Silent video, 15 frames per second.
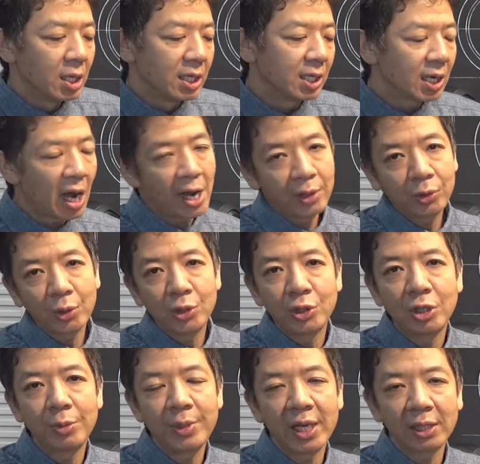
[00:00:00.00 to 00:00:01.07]
意外と
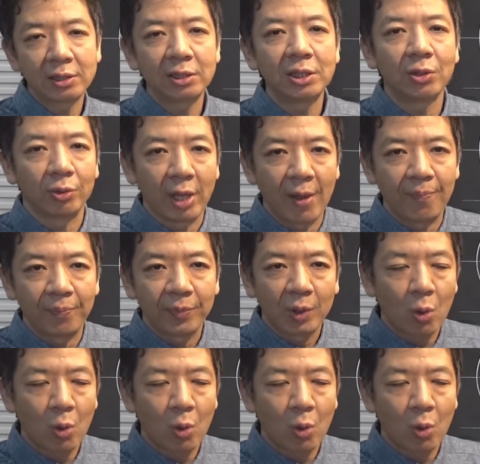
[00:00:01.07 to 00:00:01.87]
緩みやすいよね。